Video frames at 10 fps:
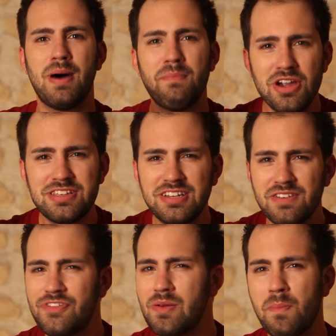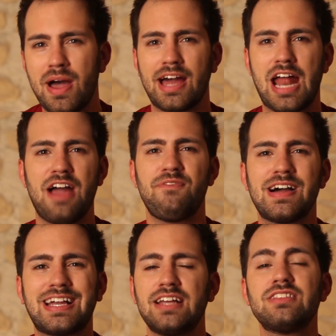Man möchte den Filmemachern
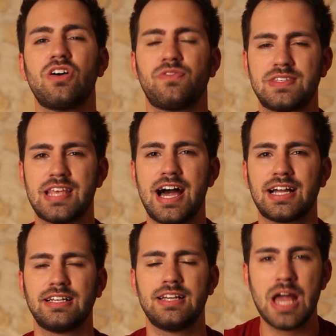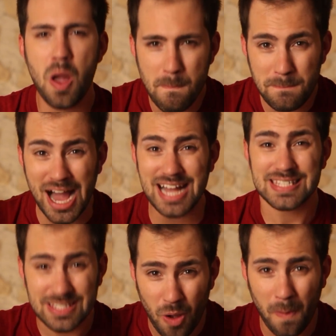einfach ganz oft sagen,
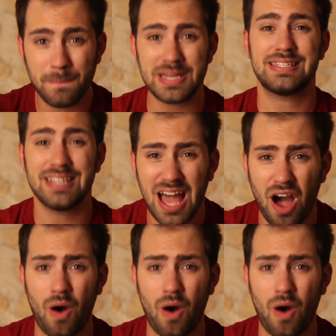passt doch bitte